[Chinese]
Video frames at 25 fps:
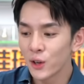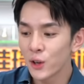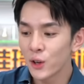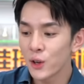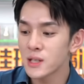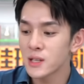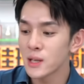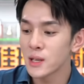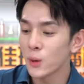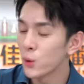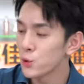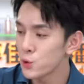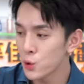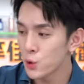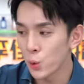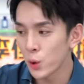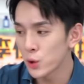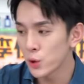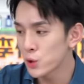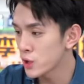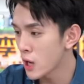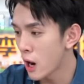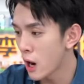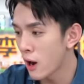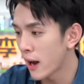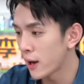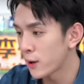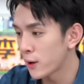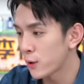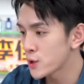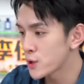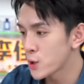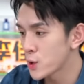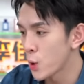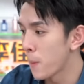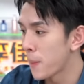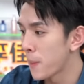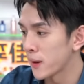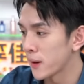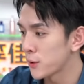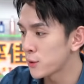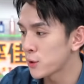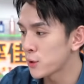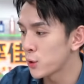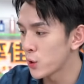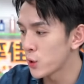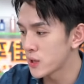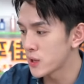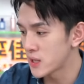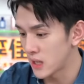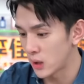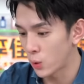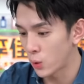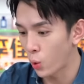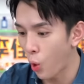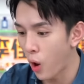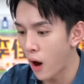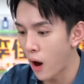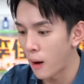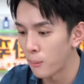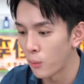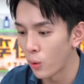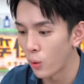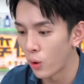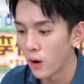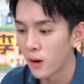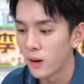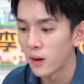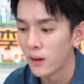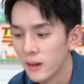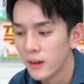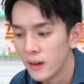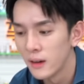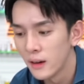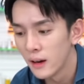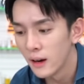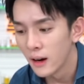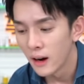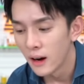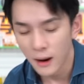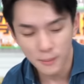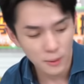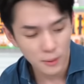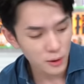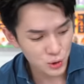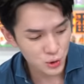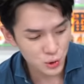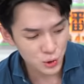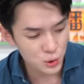绿色，我就我就超爱绿色，我本来就是绿色狂魔，好不好？